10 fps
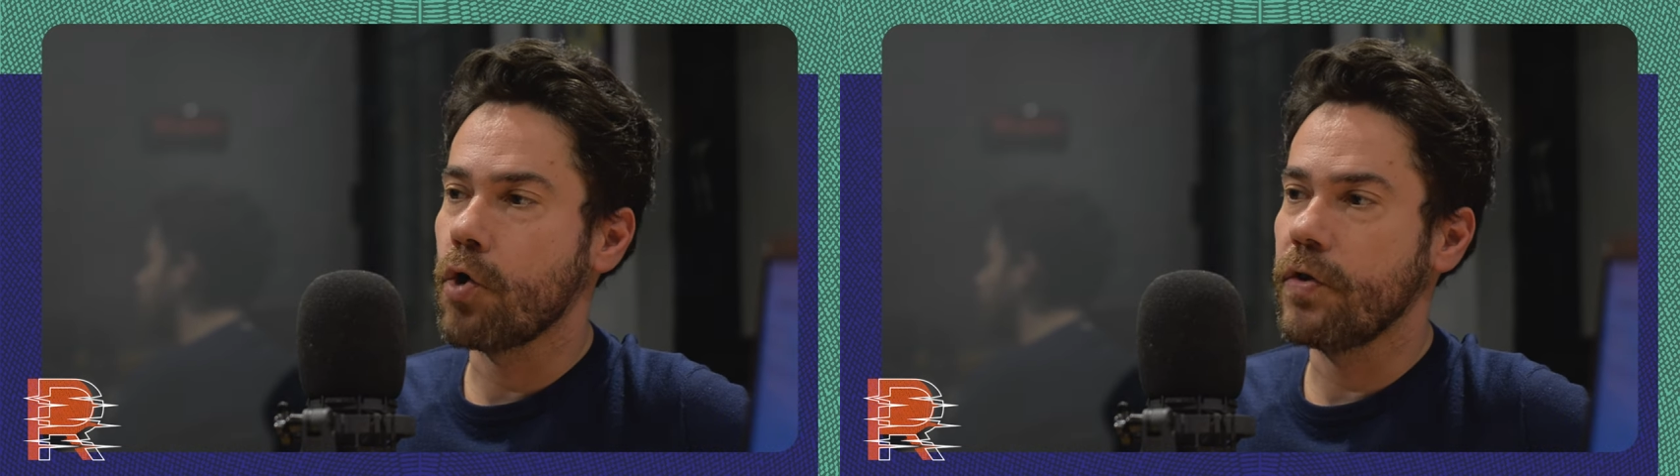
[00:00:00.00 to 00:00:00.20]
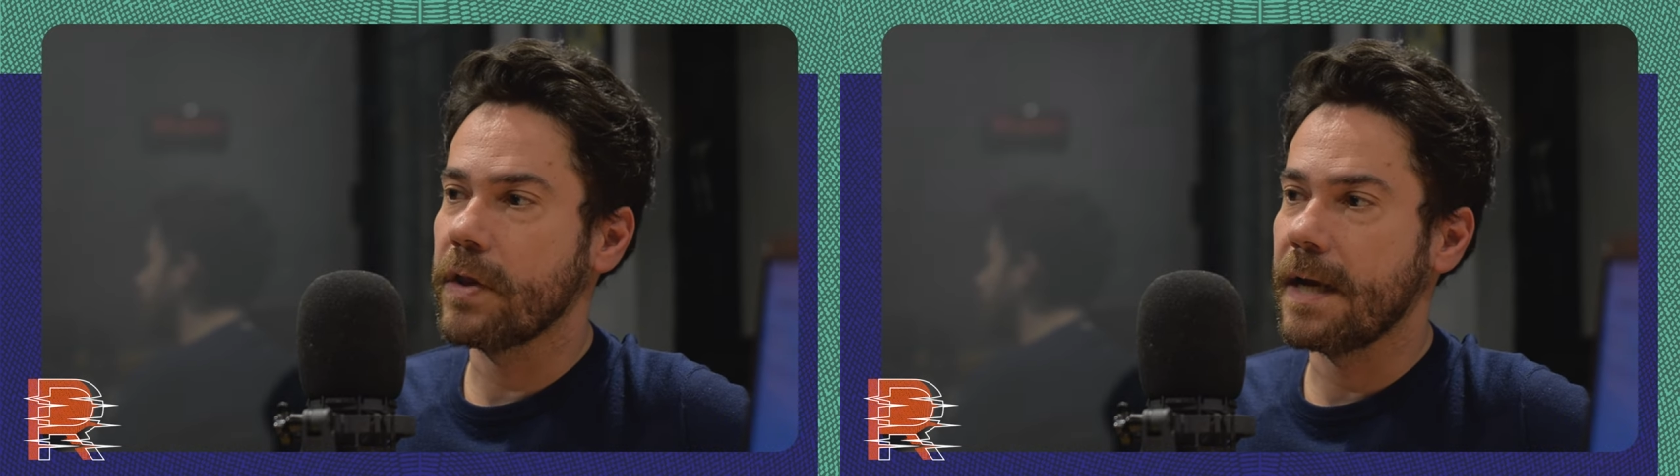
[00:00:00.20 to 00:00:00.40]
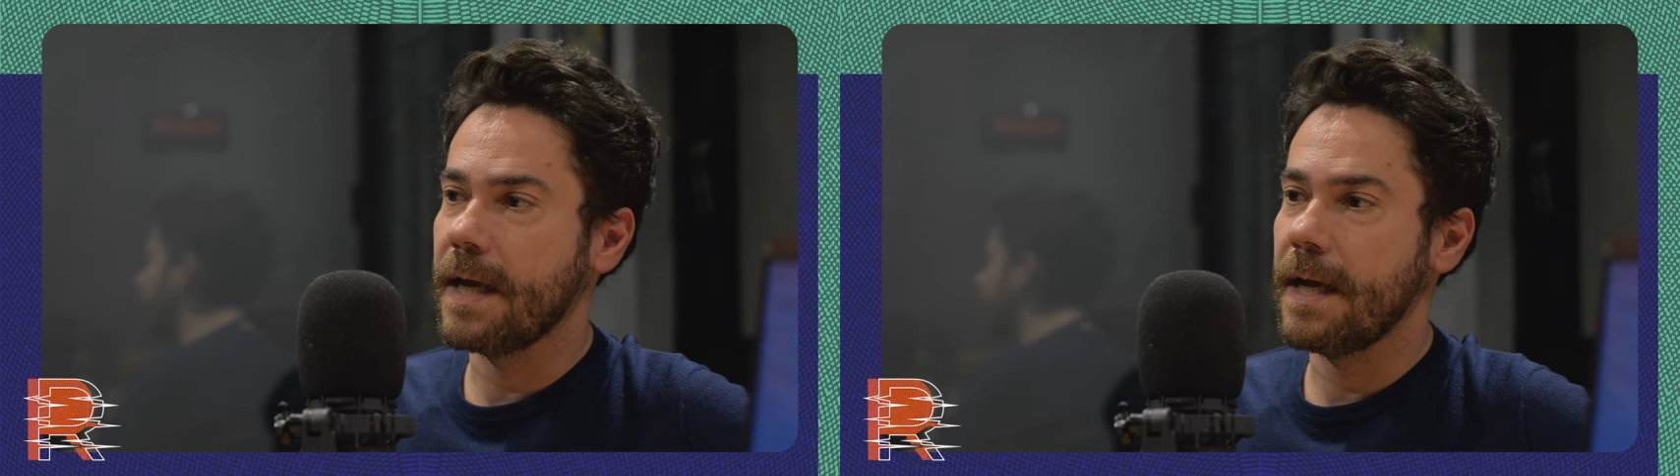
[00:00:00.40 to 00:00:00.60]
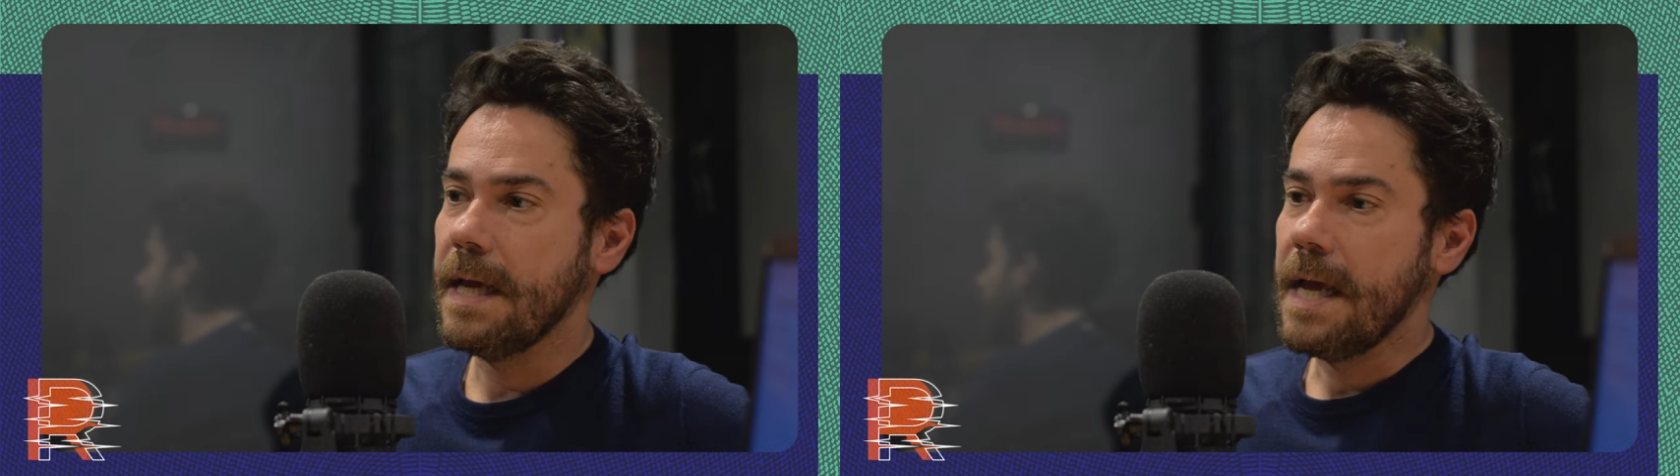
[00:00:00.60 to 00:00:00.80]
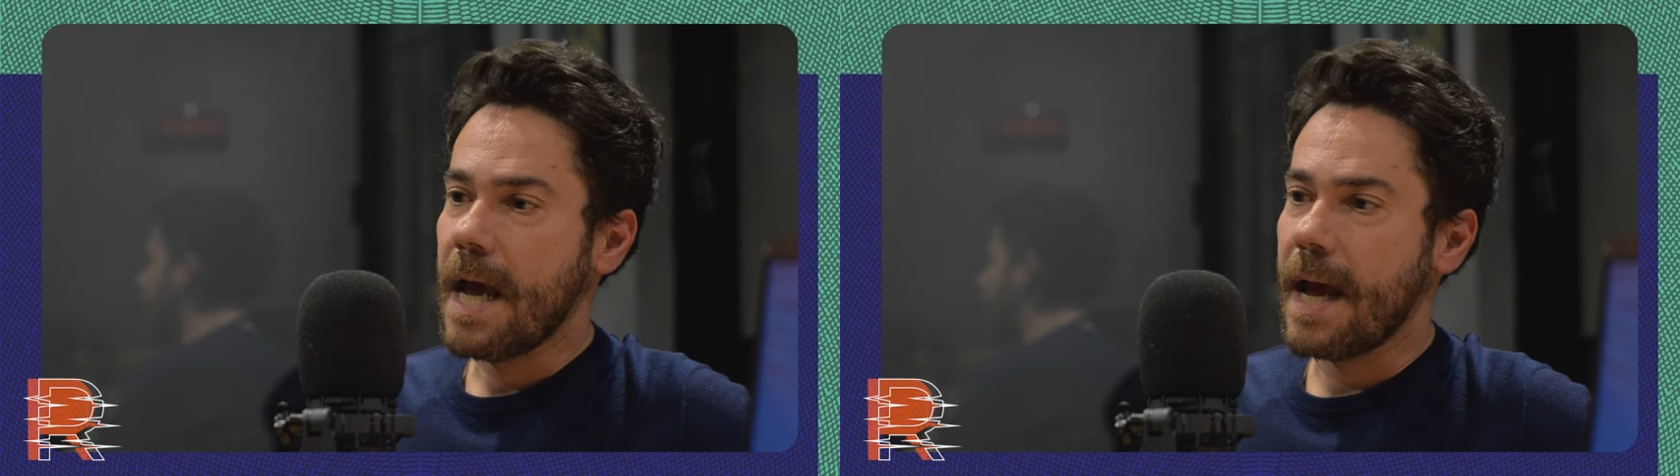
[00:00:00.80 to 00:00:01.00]
contra
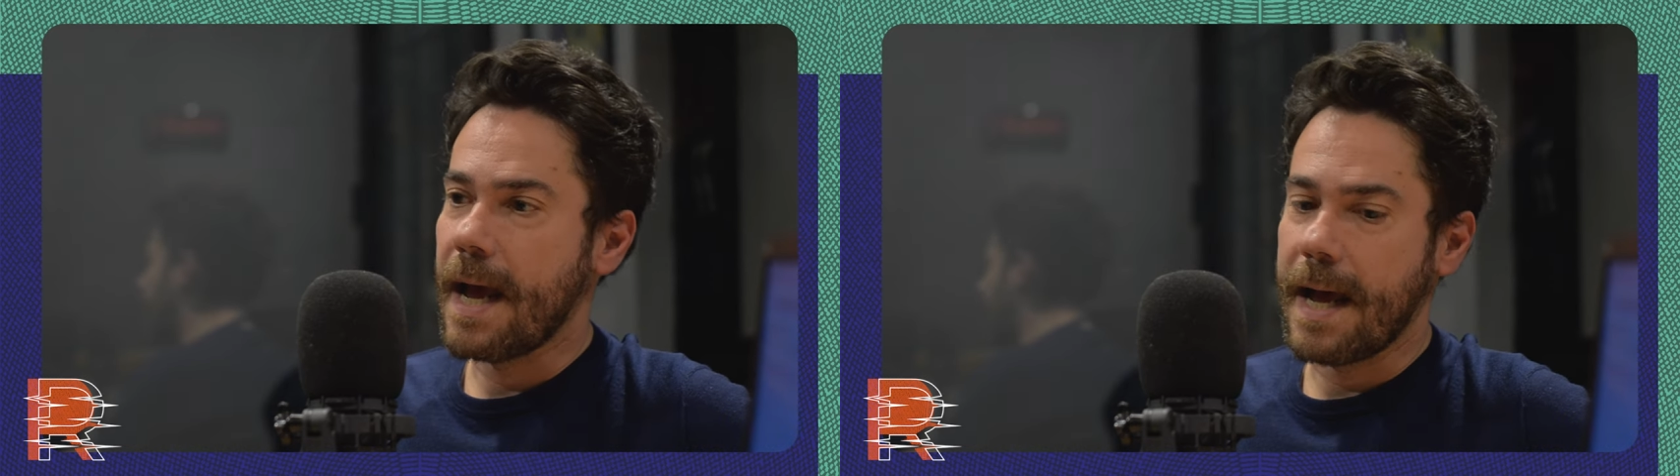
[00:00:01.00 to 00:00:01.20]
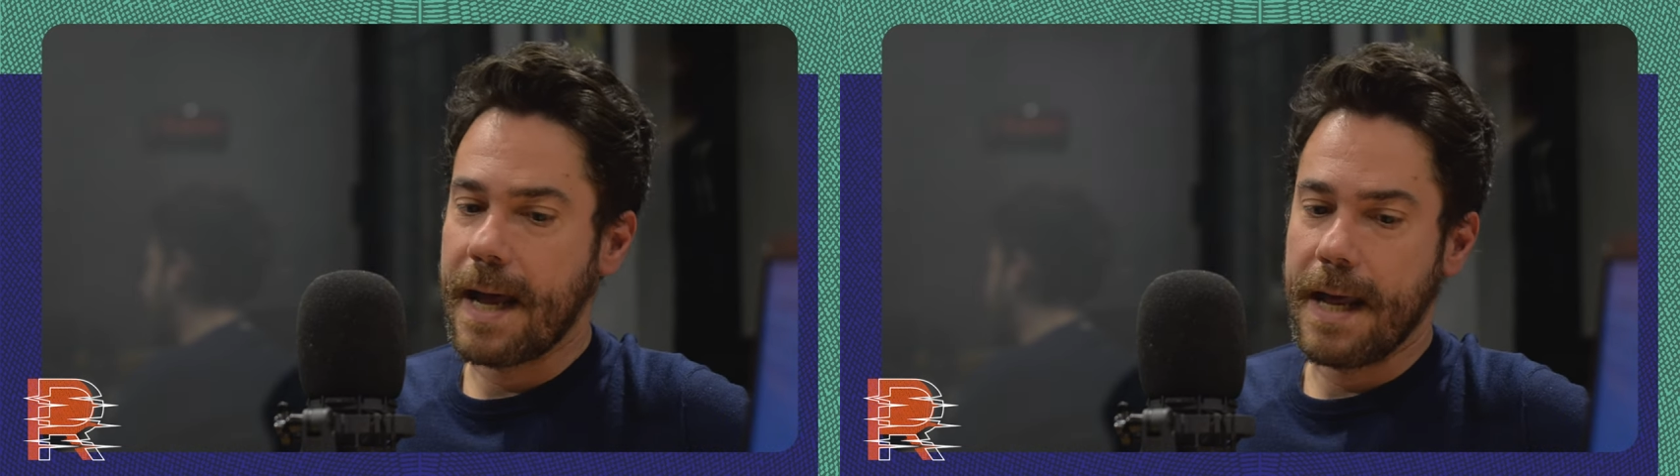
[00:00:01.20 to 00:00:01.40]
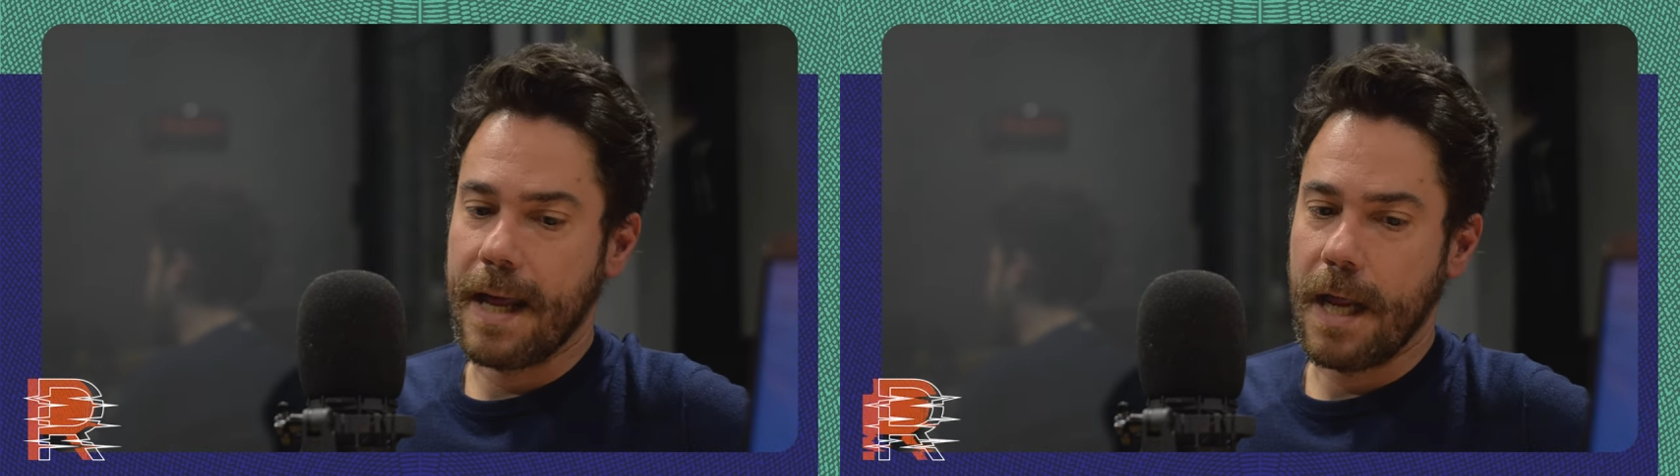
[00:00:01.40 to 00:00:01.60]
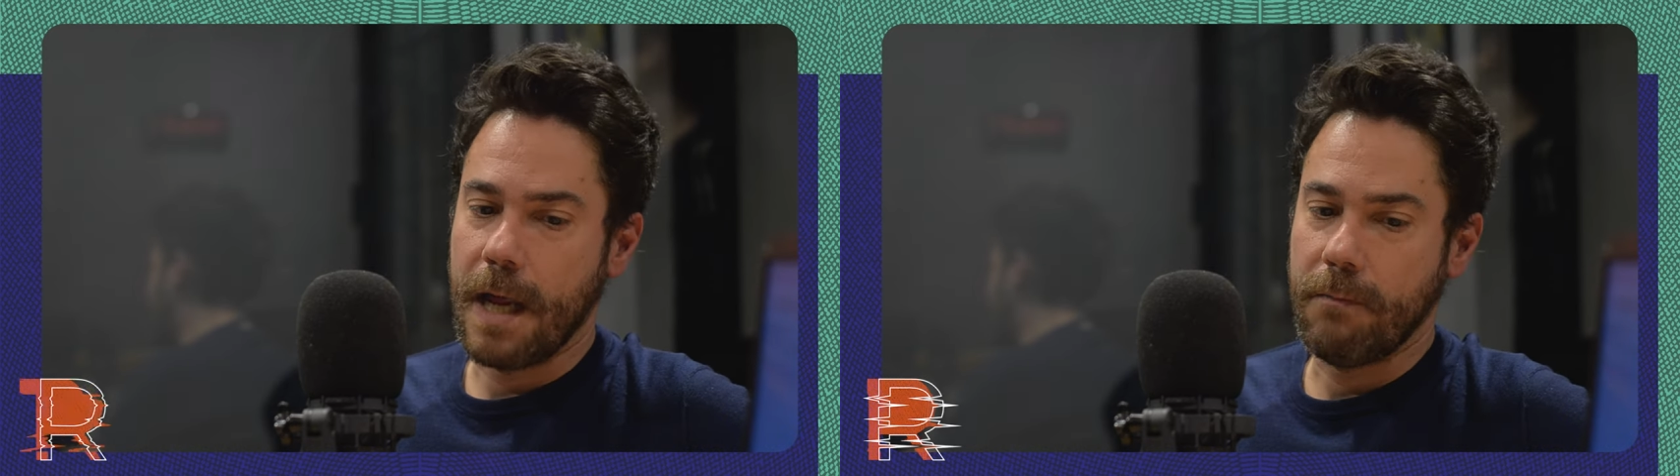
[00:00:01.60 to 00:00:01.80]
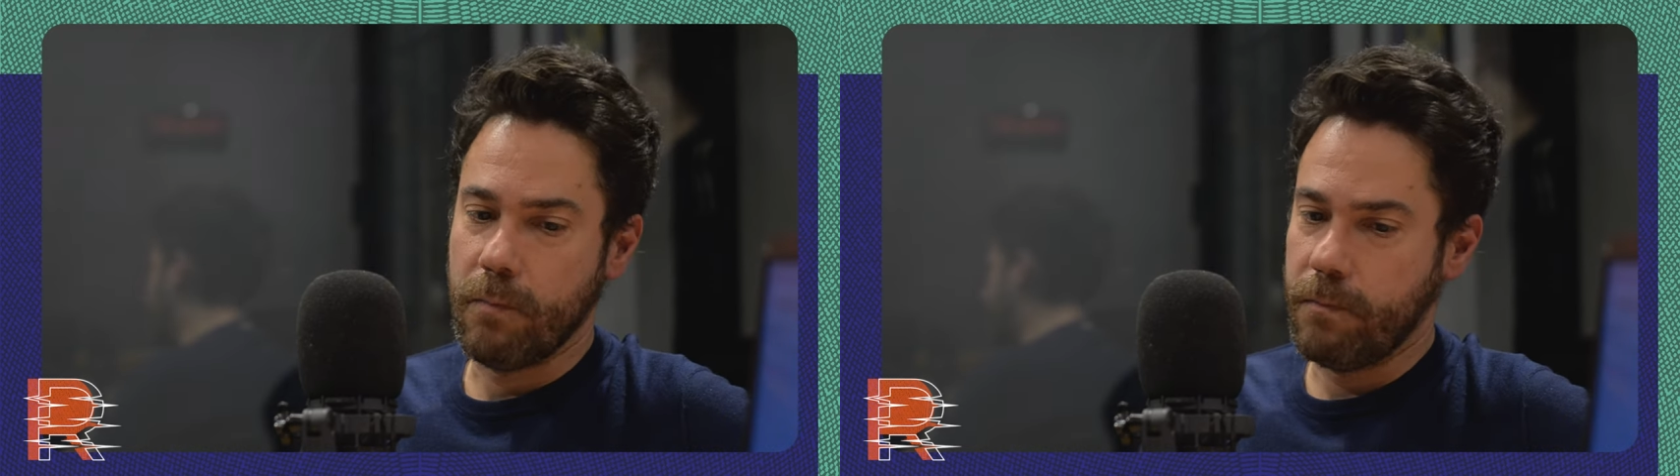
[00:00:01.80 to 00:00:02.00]
ah,